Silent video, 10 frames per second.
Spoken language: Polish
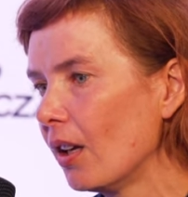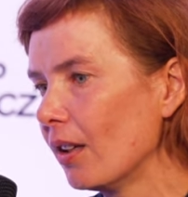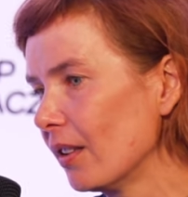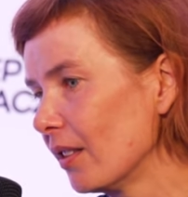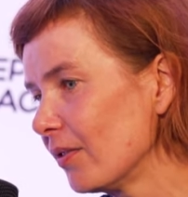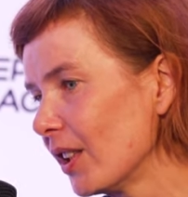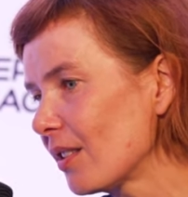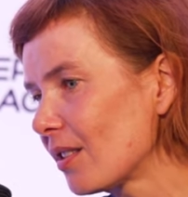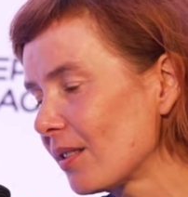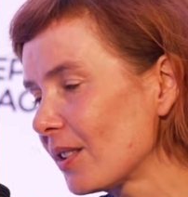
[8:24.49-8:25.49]
E,
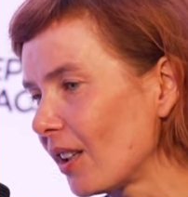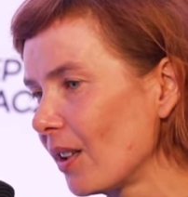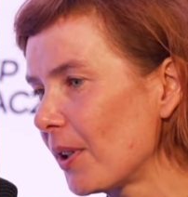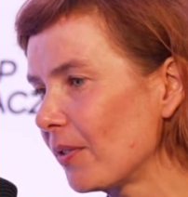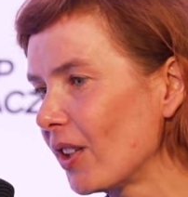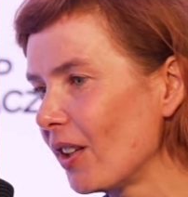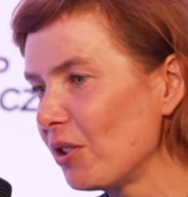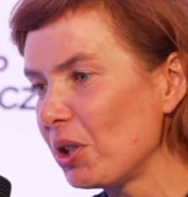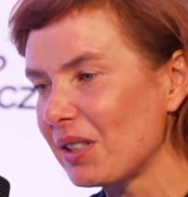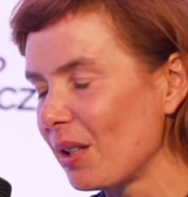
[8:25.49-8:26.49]
więc tak naprawdę
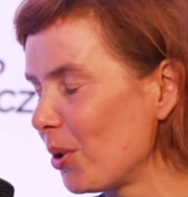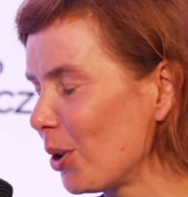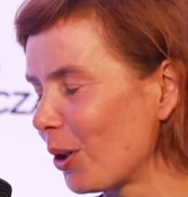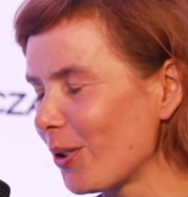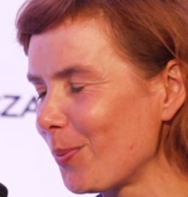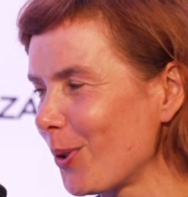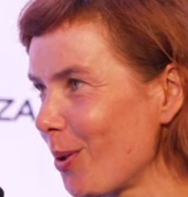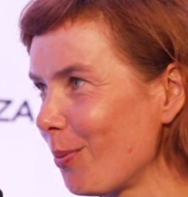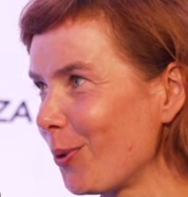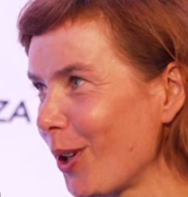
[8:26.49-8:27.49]
nie znam innego
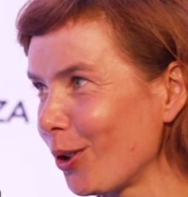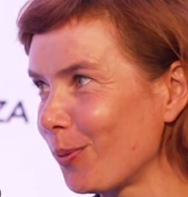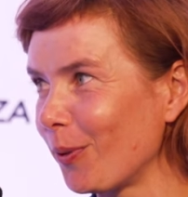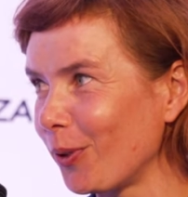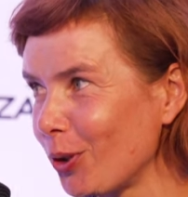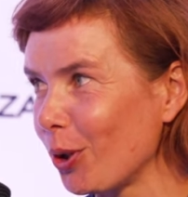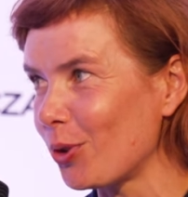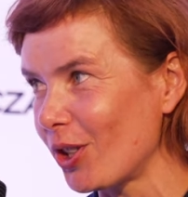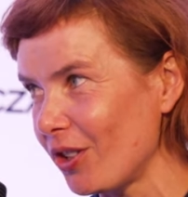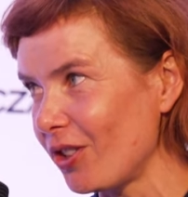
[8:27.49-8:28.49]
sposobu, jak odpowiednio
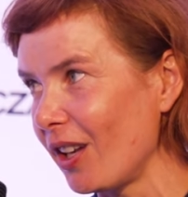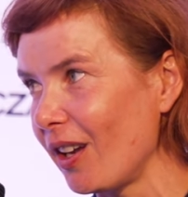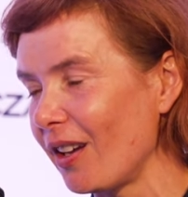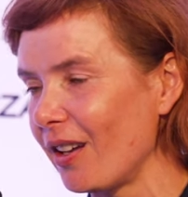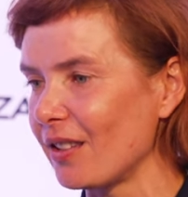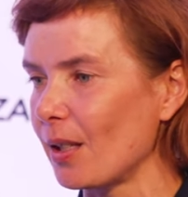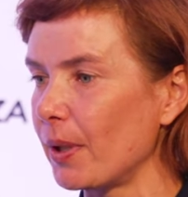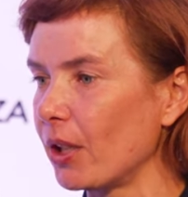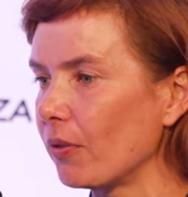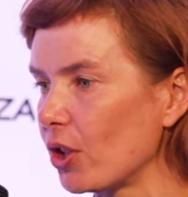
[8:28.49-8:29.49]
wcześniej e,
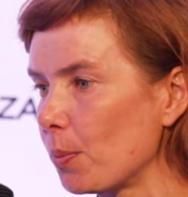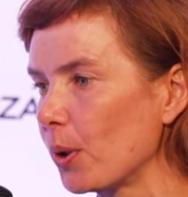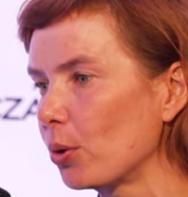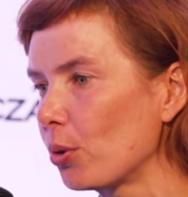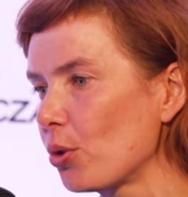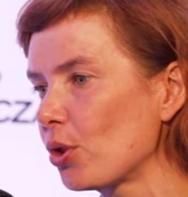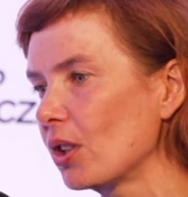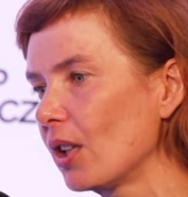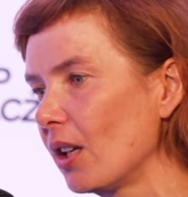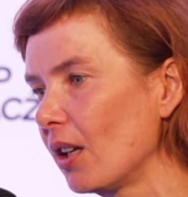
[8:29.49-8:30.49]
zaplanować podróż,
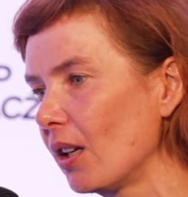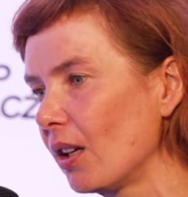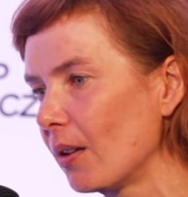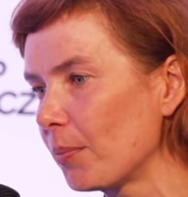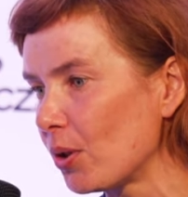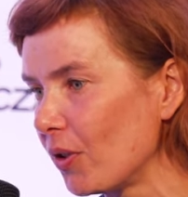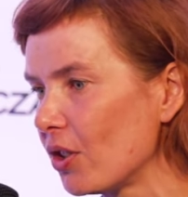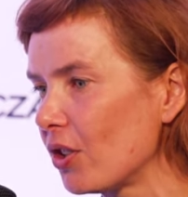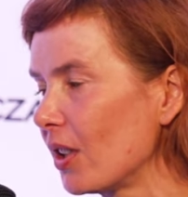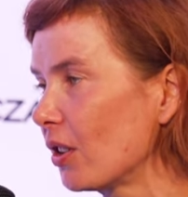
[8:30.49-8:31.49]
e,
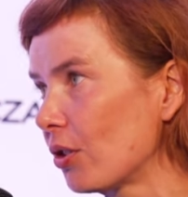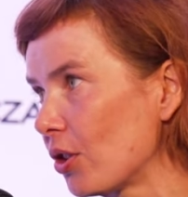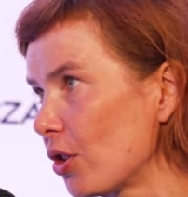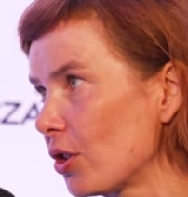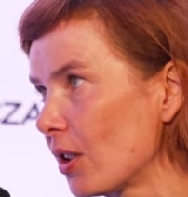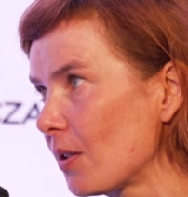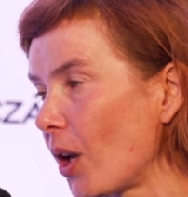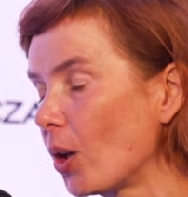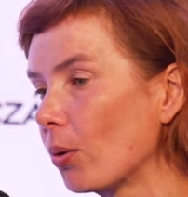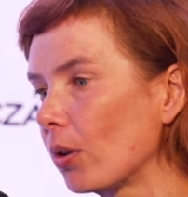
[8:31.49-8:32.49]
poświęcić na to troszeczkę
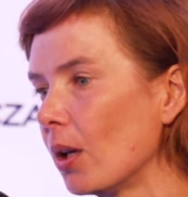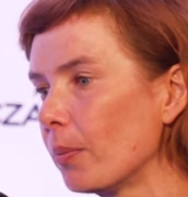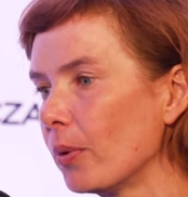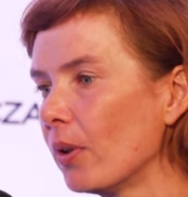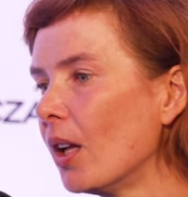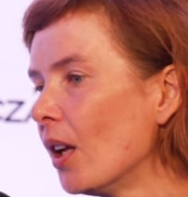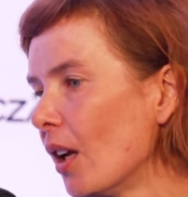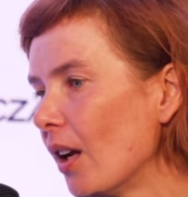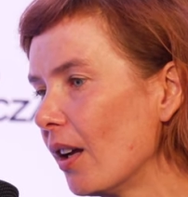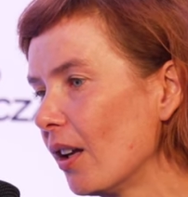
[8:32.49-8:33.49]
swojego urlopu
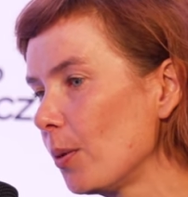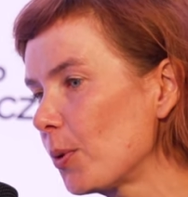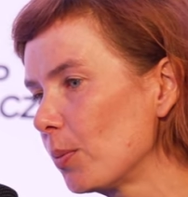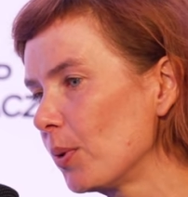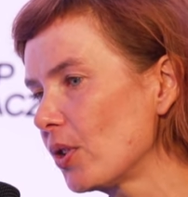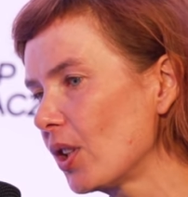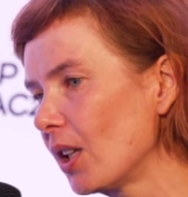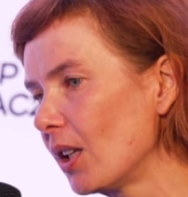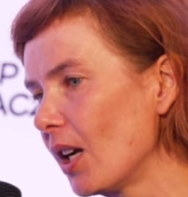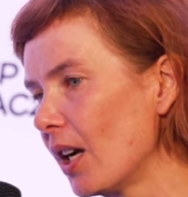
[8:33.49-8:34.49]
i
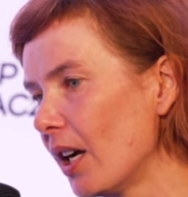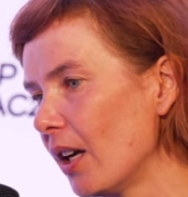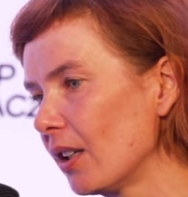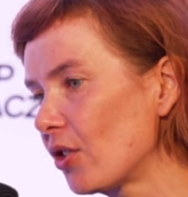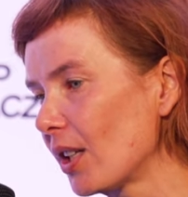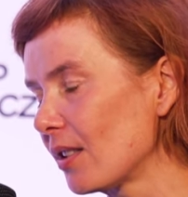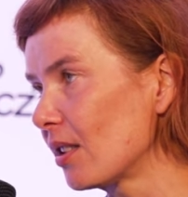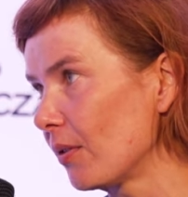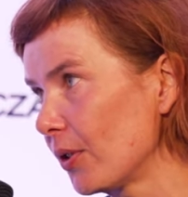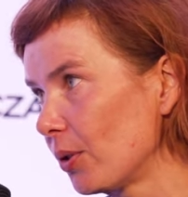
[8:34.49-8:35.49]
przybycie na
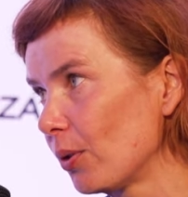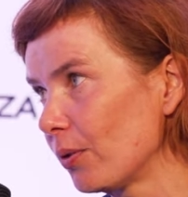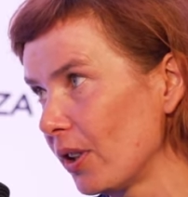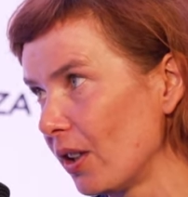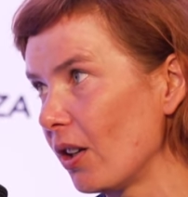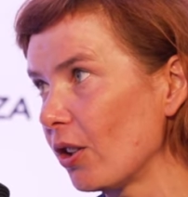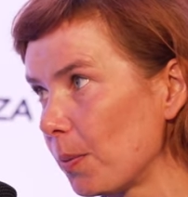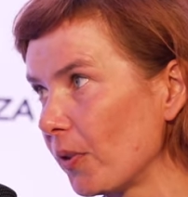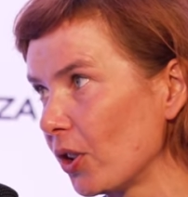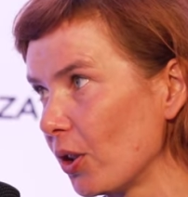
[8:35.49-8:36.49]
czas zawodów
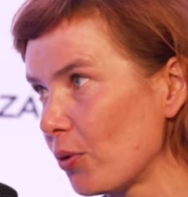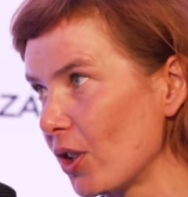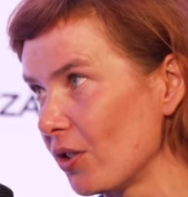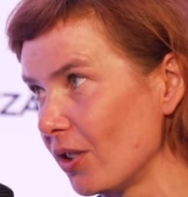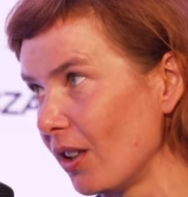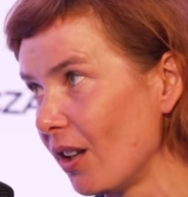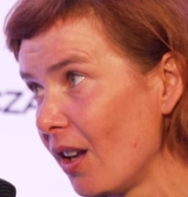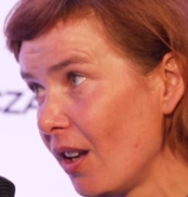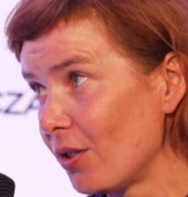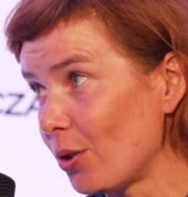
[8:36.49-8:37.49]
odpowiednio wcześniej.
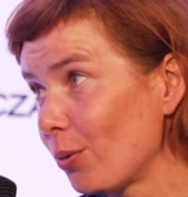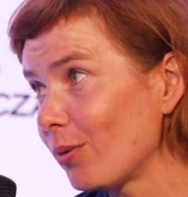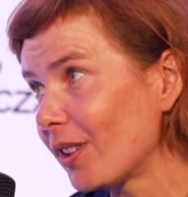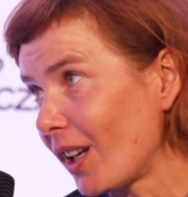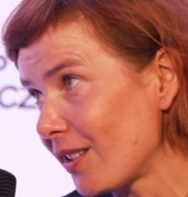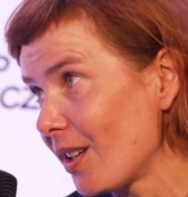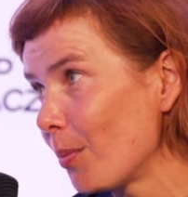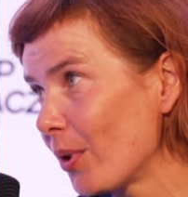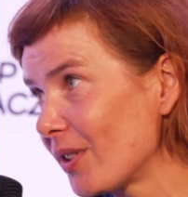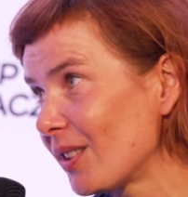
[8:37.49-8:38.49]
Zresztą tak
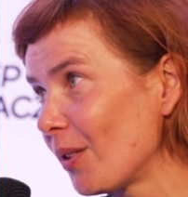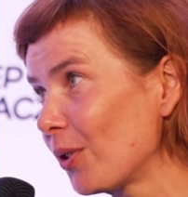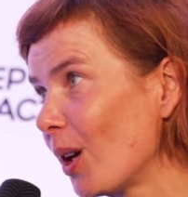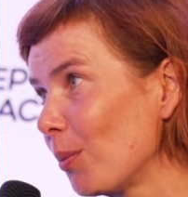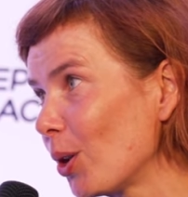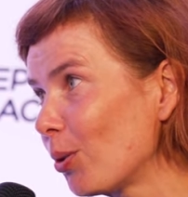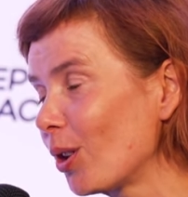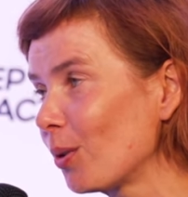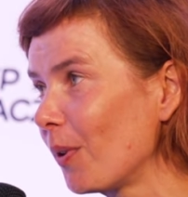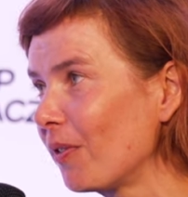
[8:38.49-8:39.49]
samo z zawodami,
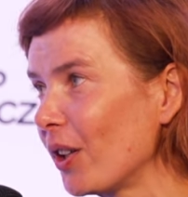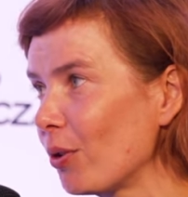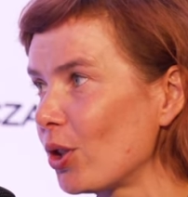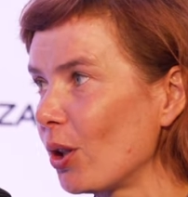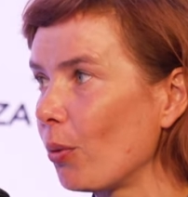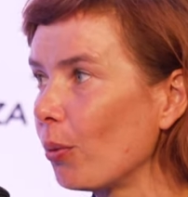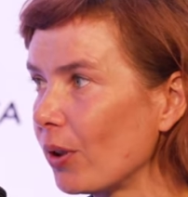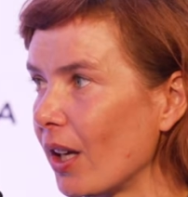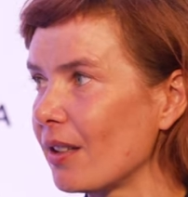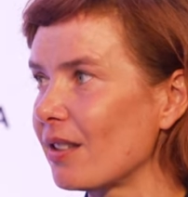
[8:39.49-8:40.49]
które odbywają się u
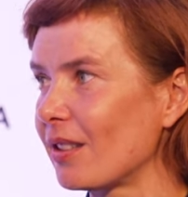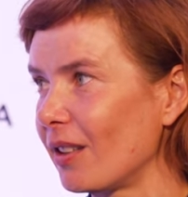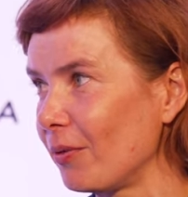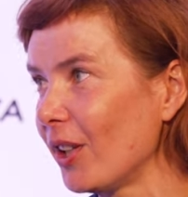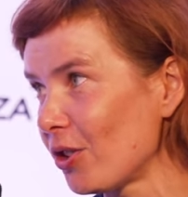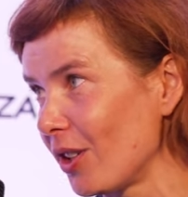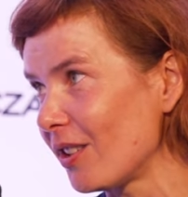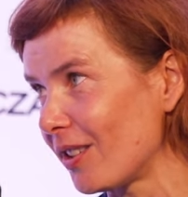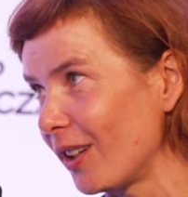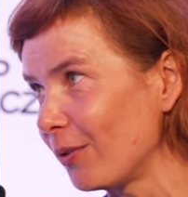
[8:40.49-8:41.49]
nas w
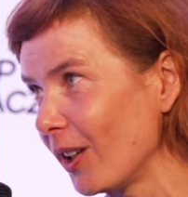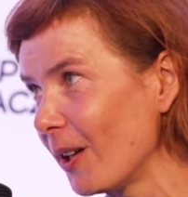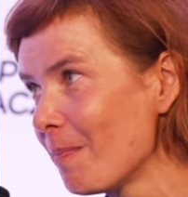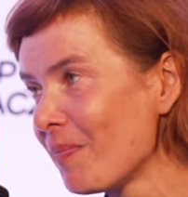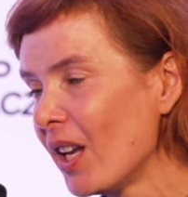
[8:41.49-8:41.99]
naszej strefie.